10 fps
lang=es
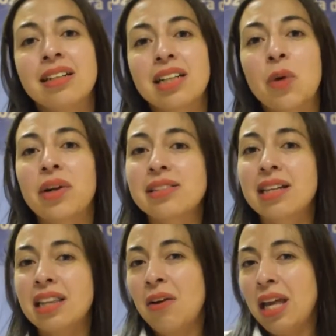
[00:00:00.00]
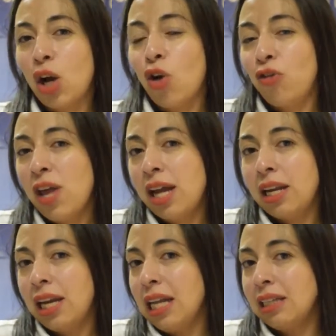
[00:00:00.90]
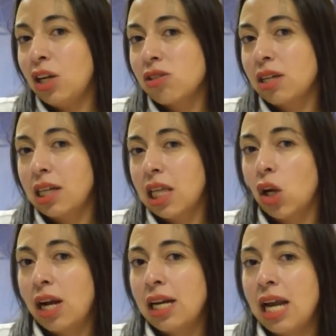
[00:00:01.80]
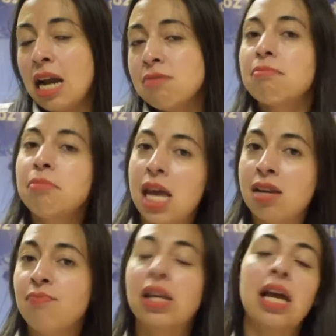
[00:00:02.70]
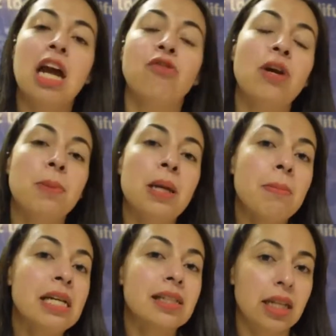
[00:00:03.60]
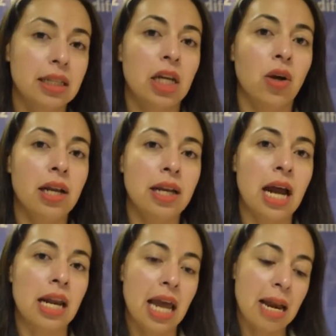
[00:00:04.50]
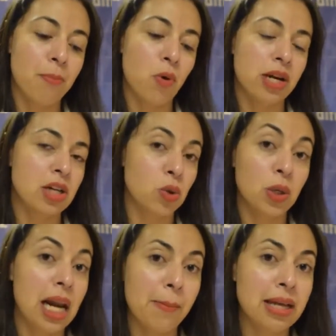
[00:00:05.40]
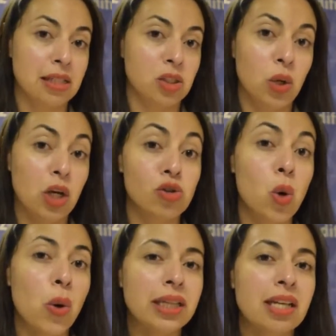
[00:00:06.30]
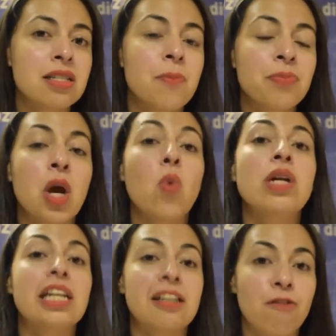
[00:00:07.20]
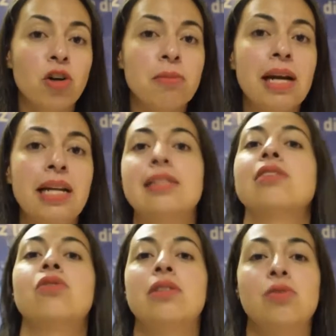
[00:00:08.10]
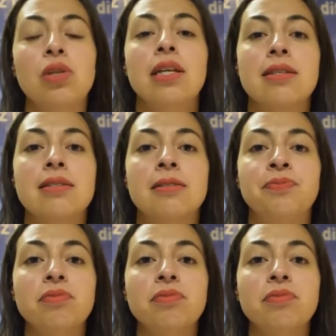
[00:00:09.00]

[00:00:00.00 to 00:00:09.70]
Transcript: ¿Recuerdas que te hablé de Kofi Annan, el anterior secretario general? Bien, él fue el primer secretario general en poner sobre la mesa, sobre los noventas, una reforma de las Naciones Unidas.